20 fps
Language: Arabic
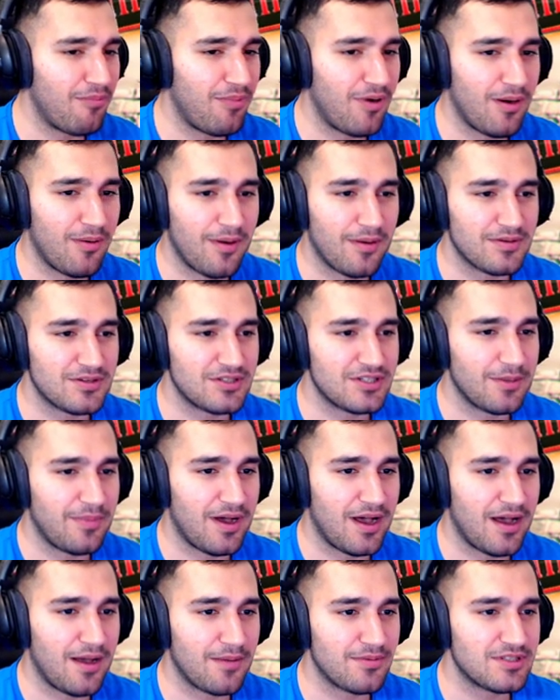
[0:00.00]
بابا
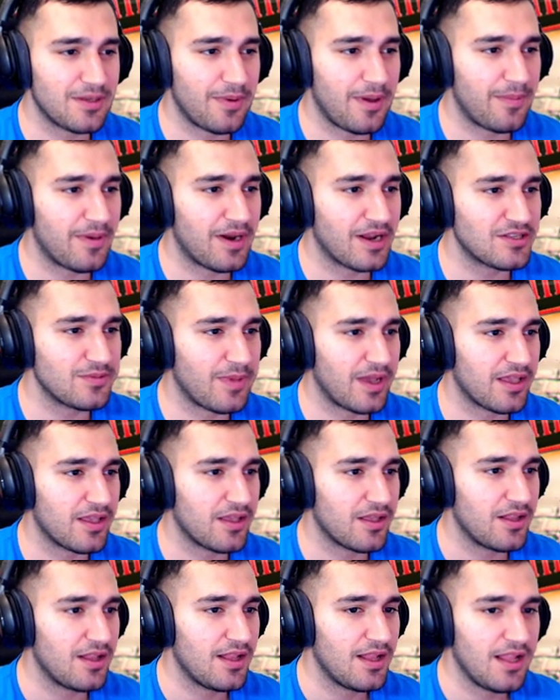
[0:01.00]
شباب شباب ركزوا معي
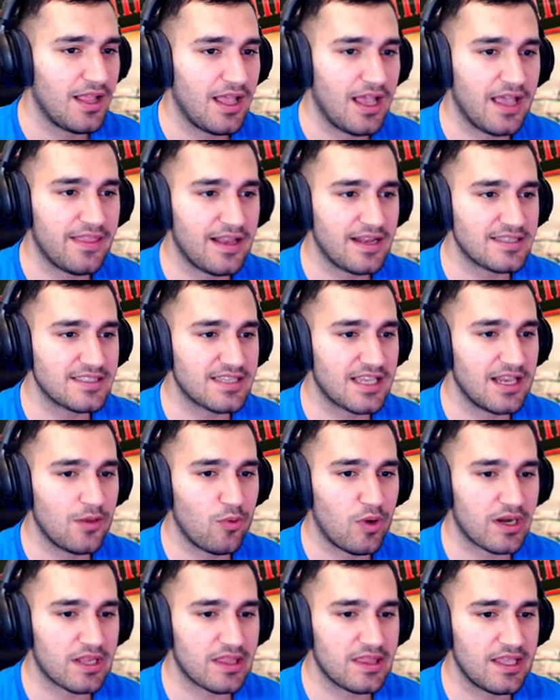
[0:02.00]
هذا السكين
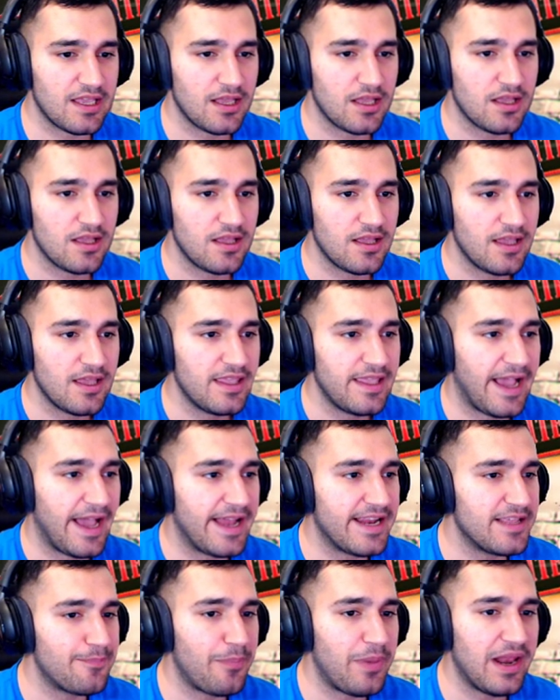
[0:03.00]
الوردي
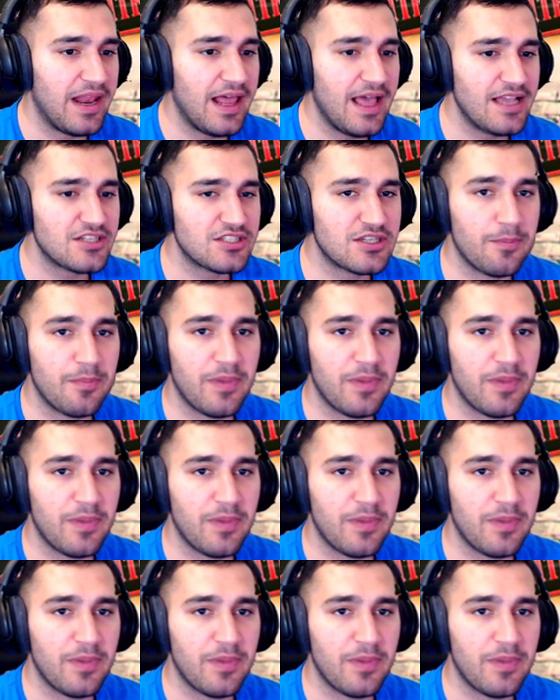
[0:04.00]
يعني ببلاش